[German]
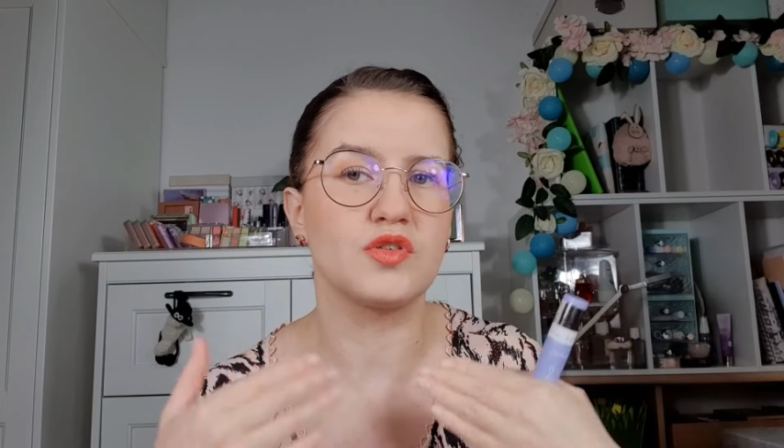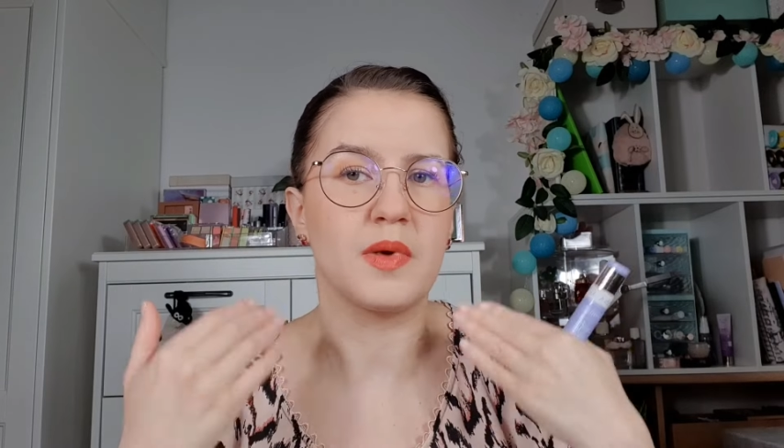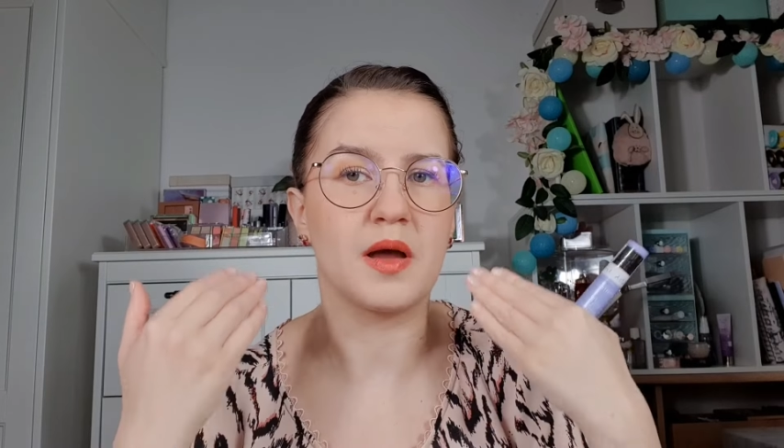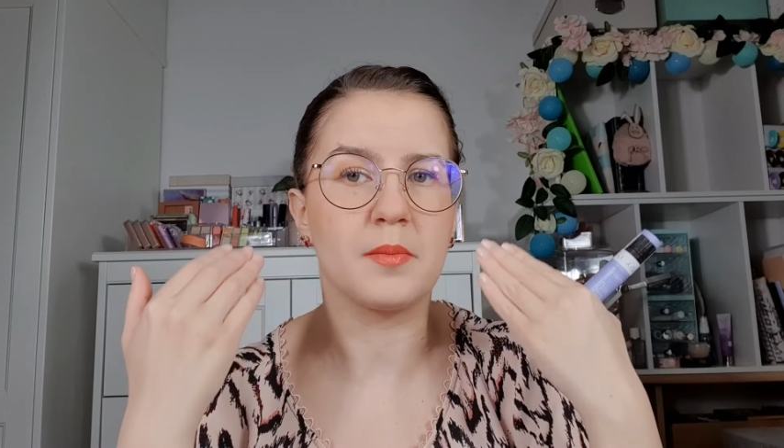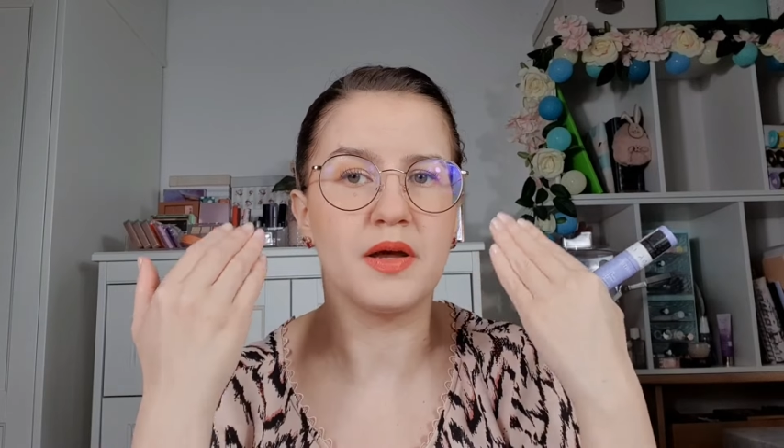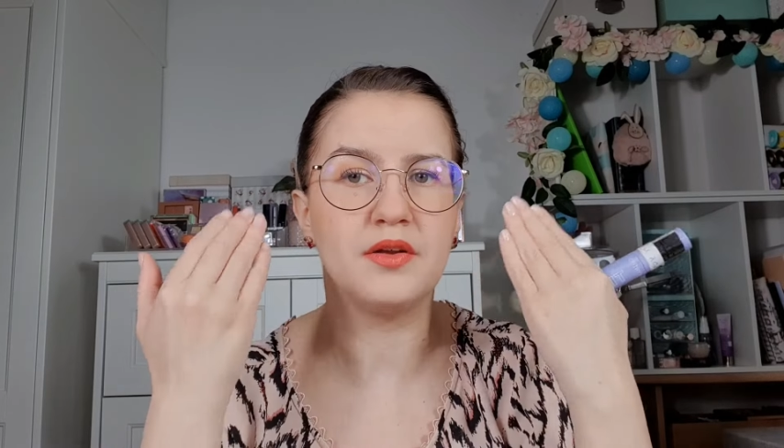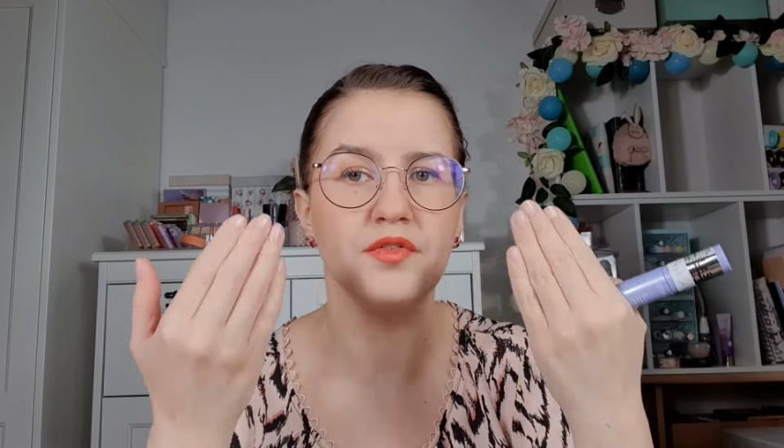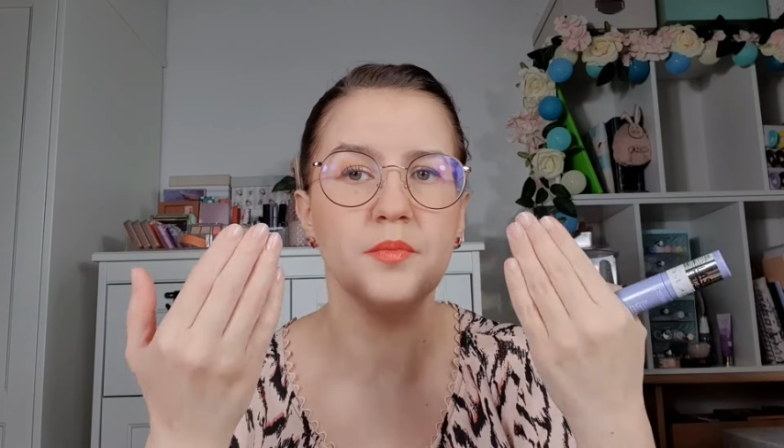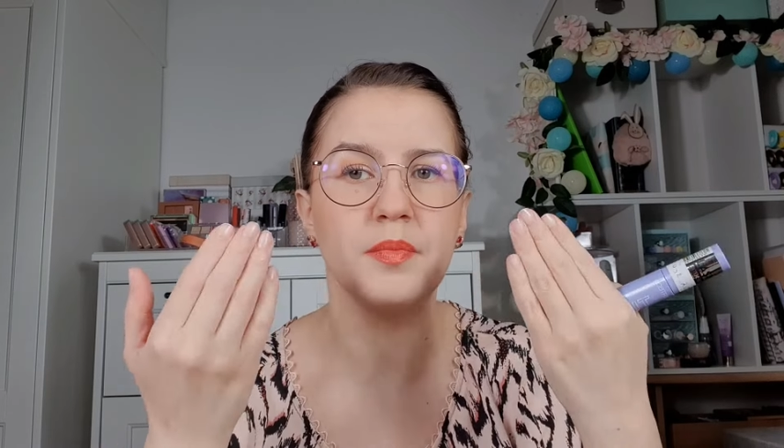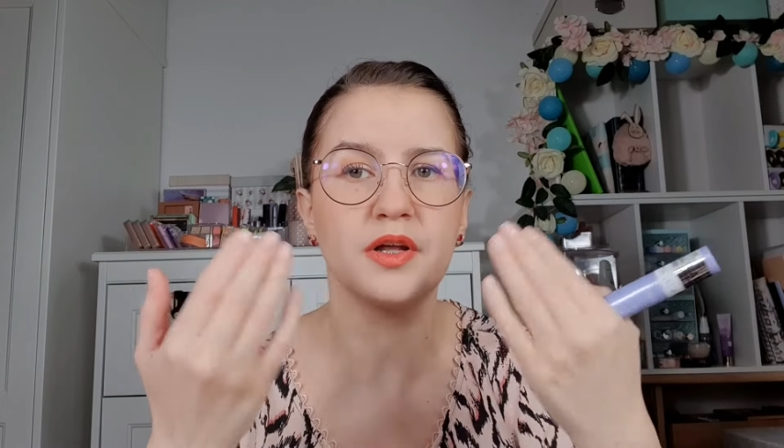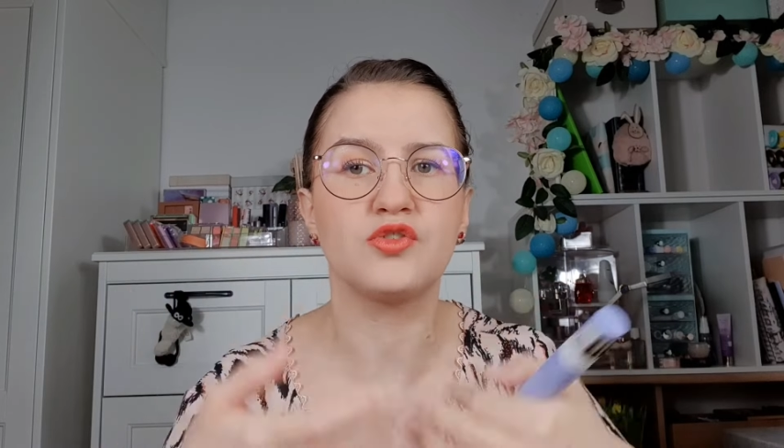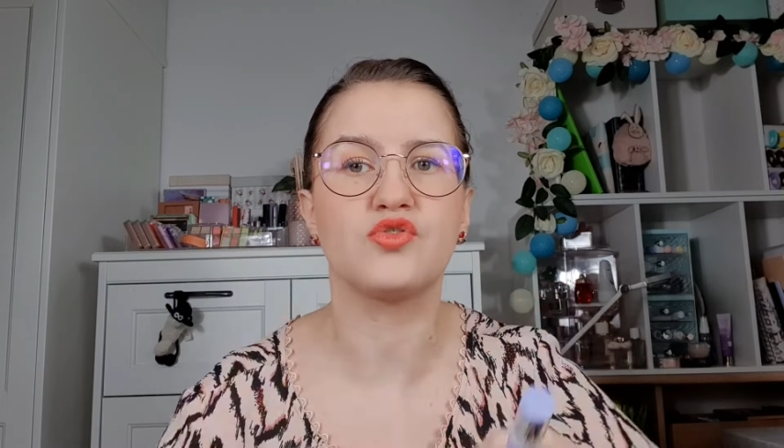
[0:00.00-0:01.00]
ich mache meine
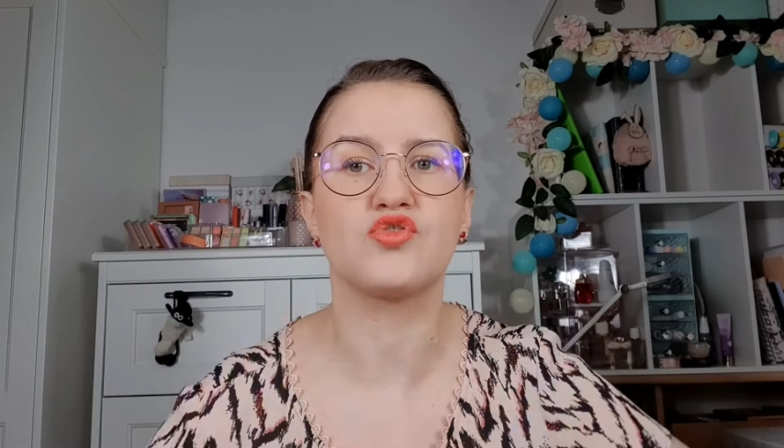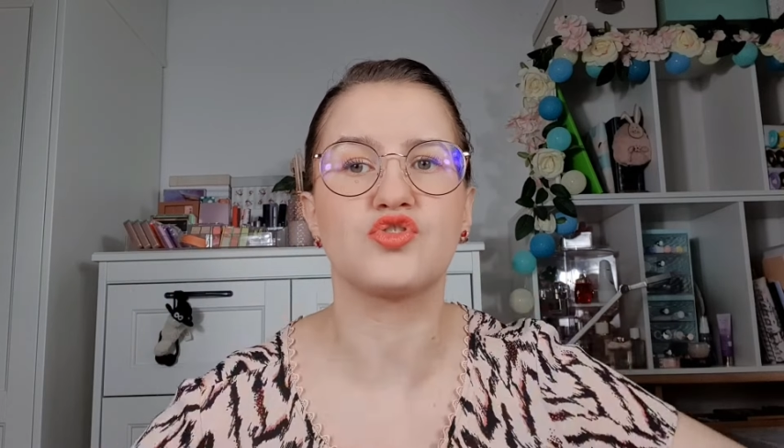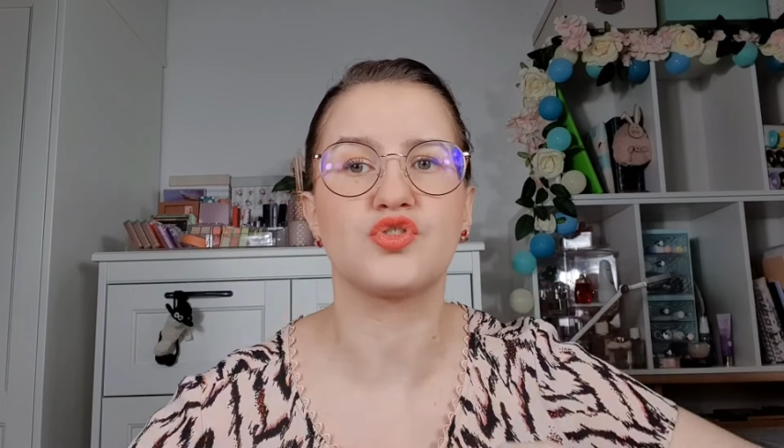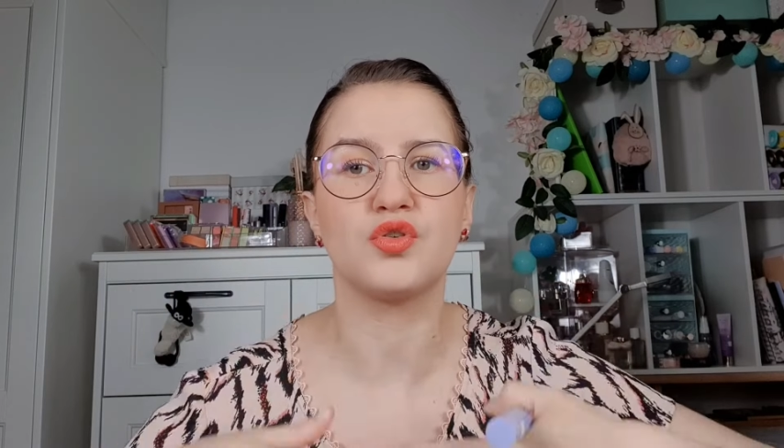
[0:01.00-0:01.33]
Wimperntusche